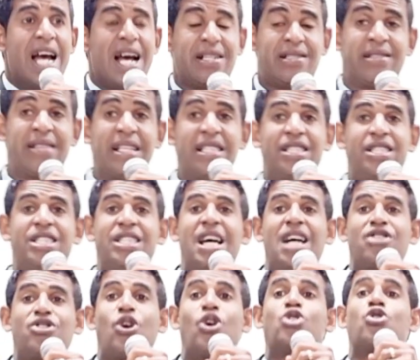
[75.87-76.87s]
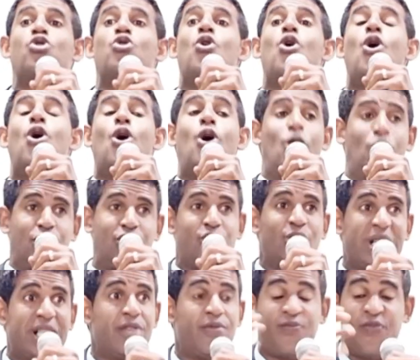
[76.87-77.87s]
é sentir a dor do
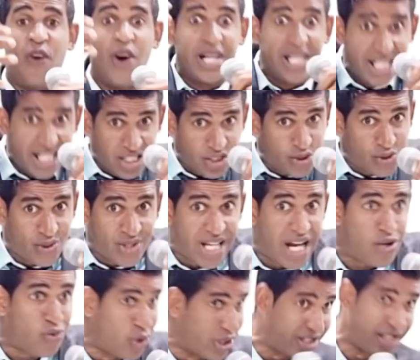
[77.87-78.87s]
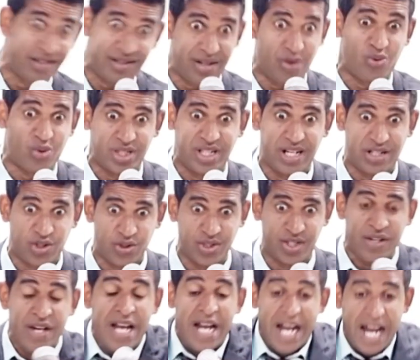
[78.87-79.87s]
outro, e foi isso que aconteceu com
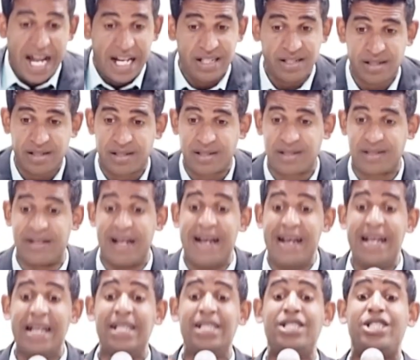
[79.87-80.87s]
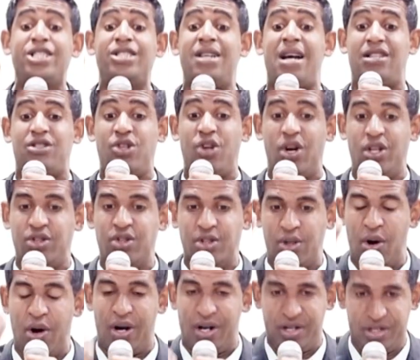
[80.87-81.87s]
Jesus. Ele sente a dor do
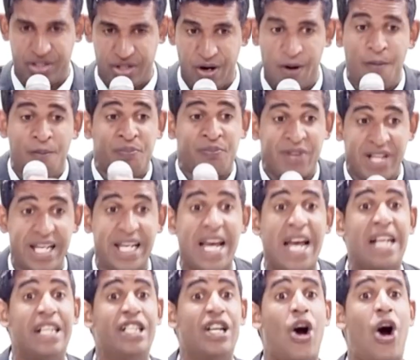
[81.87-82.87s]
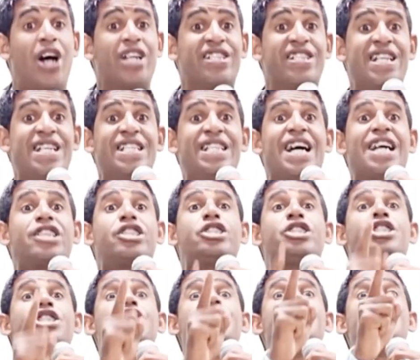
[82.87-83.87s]
outro, e ele ordena:
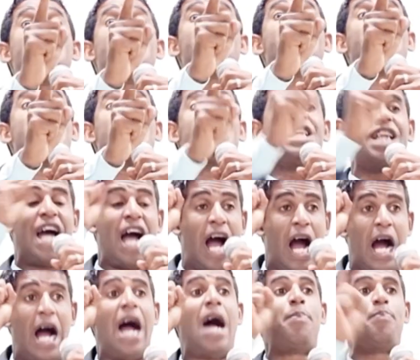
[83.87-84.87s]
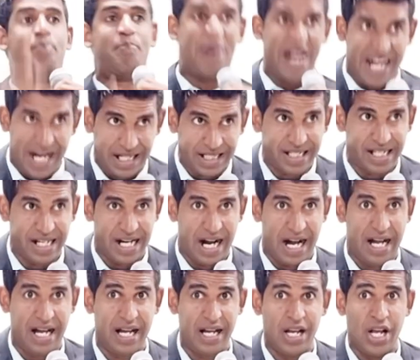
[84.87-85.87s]
tirem a
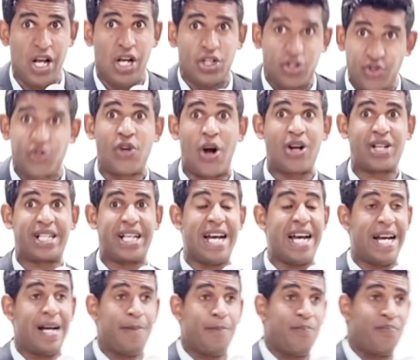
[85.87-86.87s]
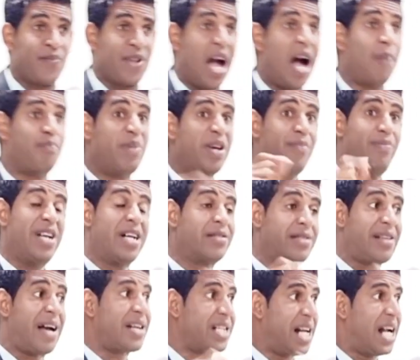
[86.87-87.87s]
pedra. Só que a Bíblia
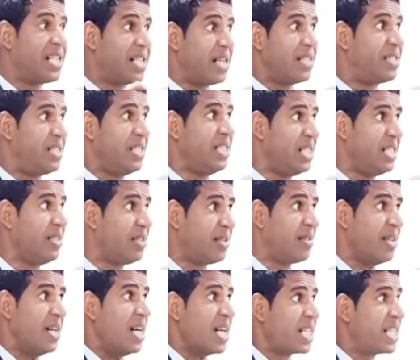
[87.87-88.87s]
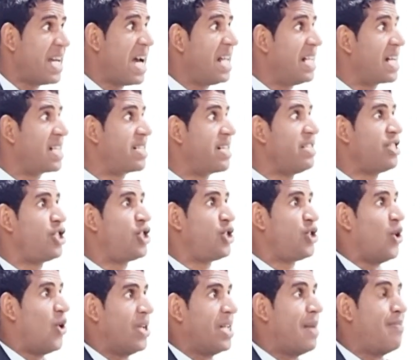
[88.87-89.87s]
Sagrada diz que ela
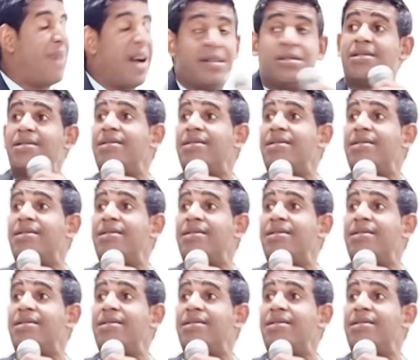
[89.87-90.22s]
questiona, mas